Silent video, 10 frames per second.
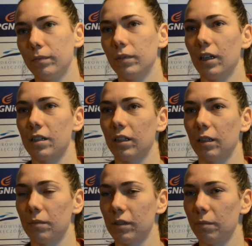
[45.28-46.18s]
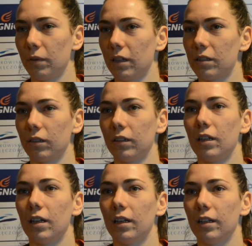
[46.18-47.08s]
każda tam zrobiła co
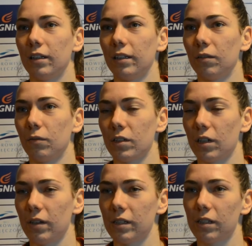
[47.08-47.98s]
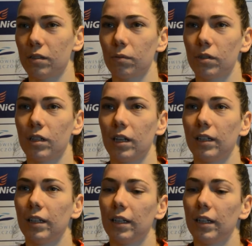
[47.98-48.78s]
uważała za słuszne.